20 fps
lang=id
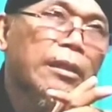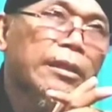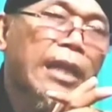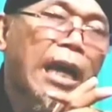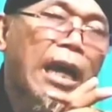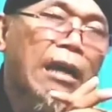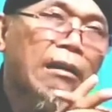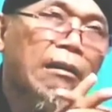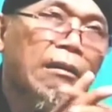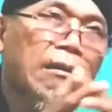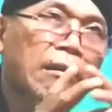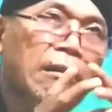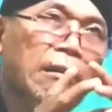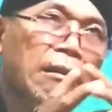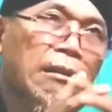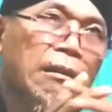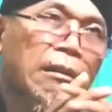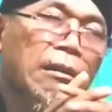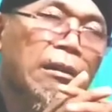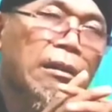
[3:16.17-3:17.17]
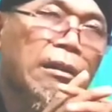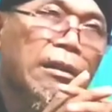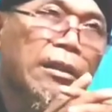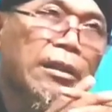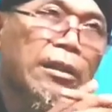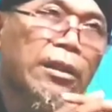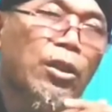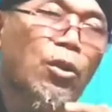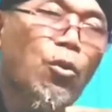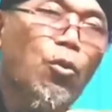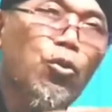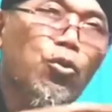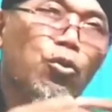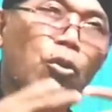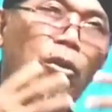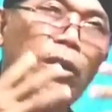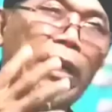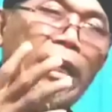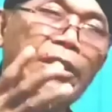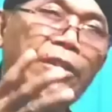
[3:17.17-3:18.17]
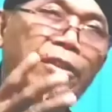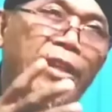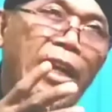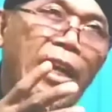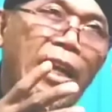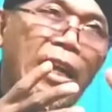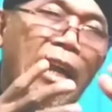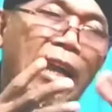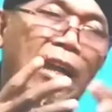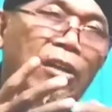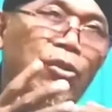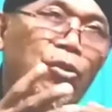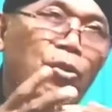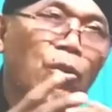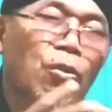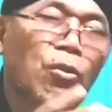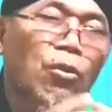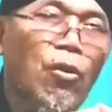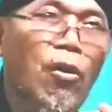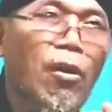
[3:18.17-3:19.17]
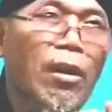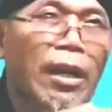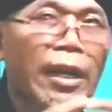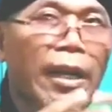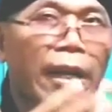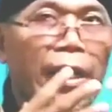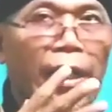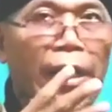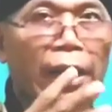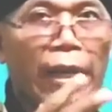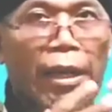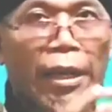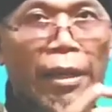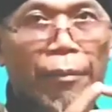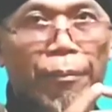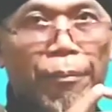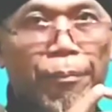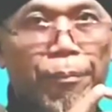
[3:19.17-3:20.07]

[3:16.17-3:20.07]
yang diusulkan secara langsung oleh